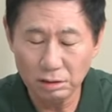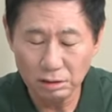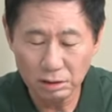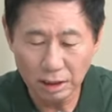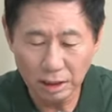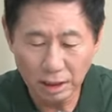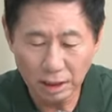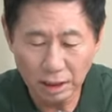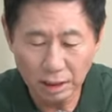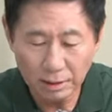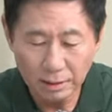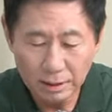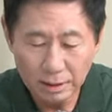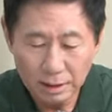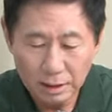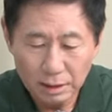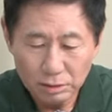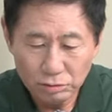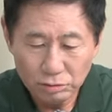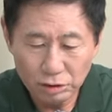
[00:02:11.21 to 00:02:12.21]
의사
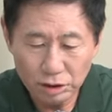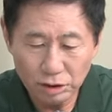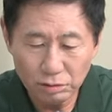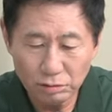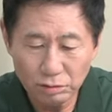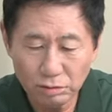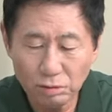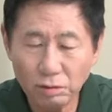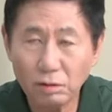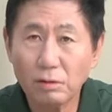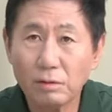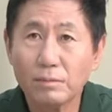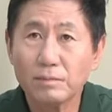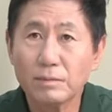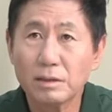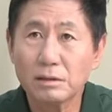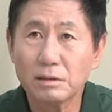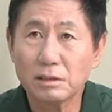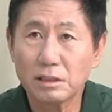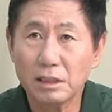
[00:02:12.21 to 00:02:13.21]
출신으로
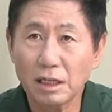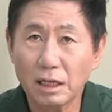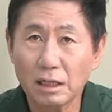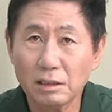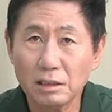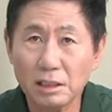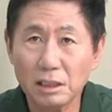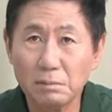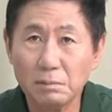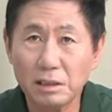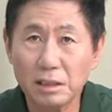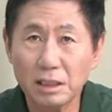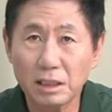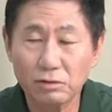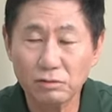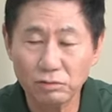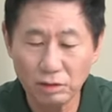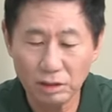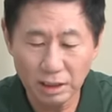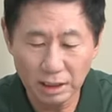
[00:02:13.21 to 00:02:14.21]
지난 21대
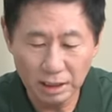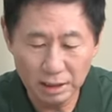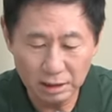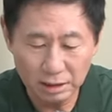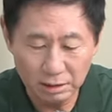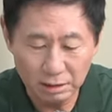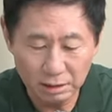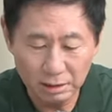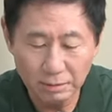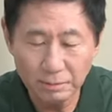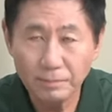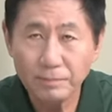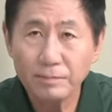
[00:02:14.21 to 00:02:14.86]
국회에서